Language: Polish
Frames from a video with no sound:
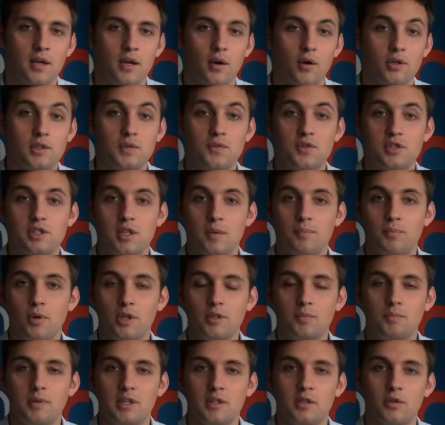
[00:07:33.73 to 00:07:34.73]
Oczywiście
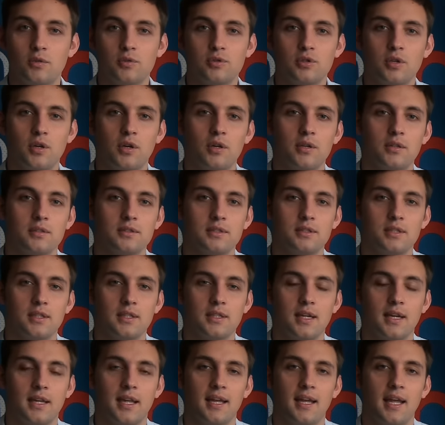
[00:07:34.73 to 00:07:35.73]
Piotr Pietruszko
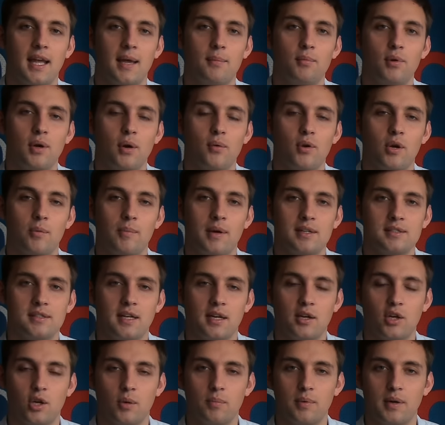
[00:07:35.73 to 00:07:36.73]
z KGHM-u
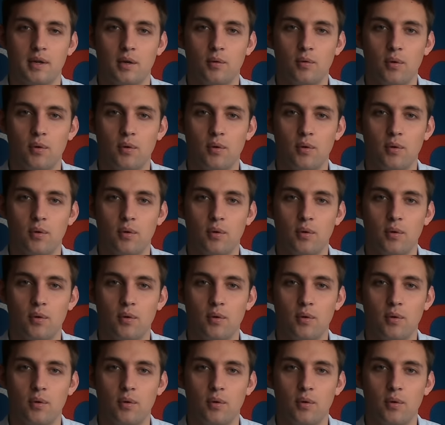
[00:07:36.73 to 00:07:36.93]
Euromastrach Robry